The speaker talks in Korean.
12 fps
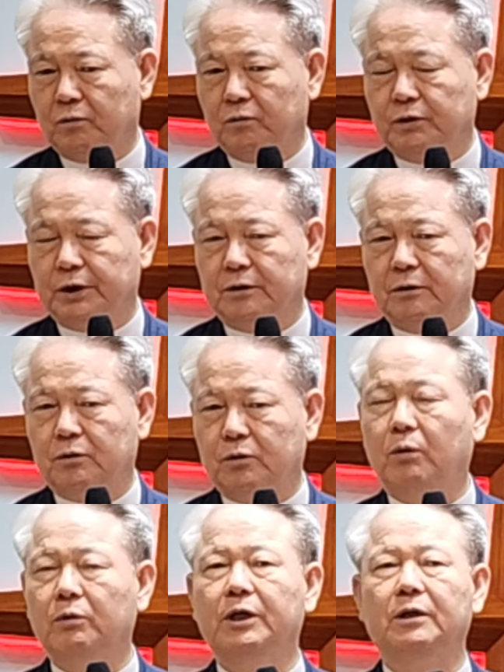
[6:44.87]
우리는
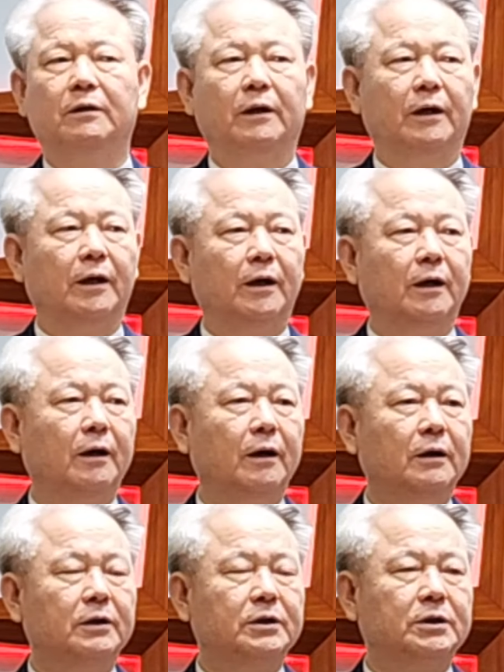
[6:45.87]
토기인데
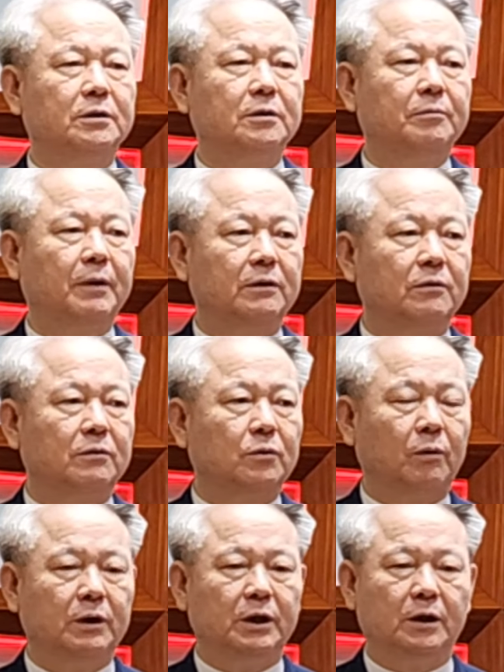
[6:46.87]
지음받은
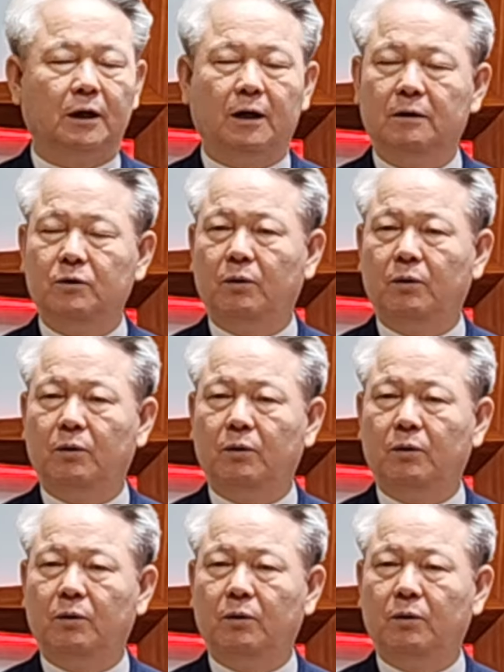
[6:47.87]
토기가